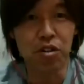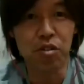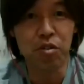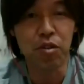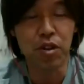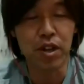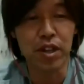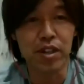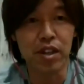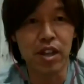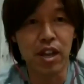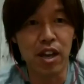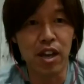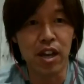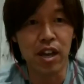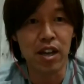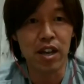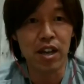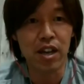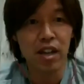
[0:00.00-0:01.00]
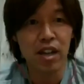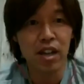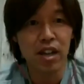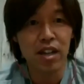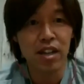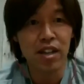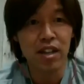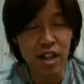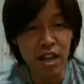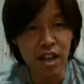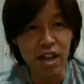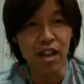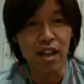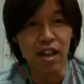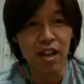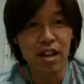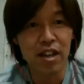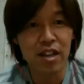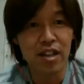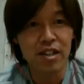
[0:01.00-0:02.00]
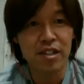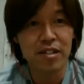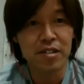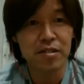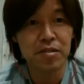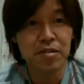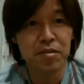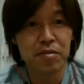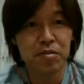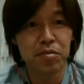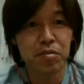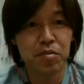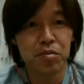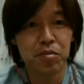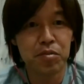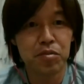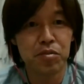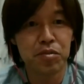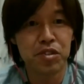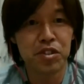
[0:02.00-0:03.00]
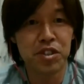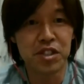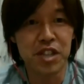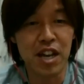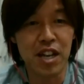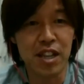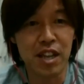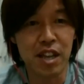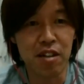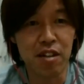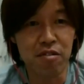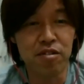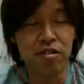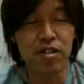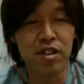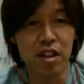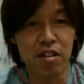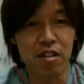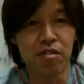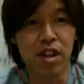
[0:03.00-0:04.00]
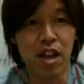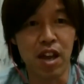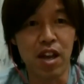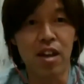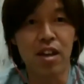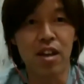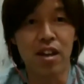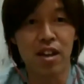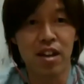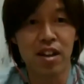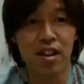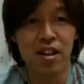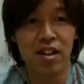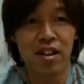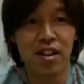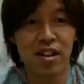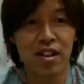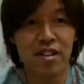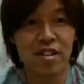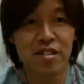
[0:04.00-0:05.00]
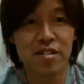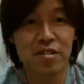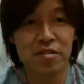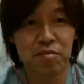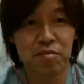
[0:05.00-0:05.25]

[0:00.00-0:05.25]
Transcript: こうやって、ね、そう伝えていくっていうね。伝えるのはやっぱ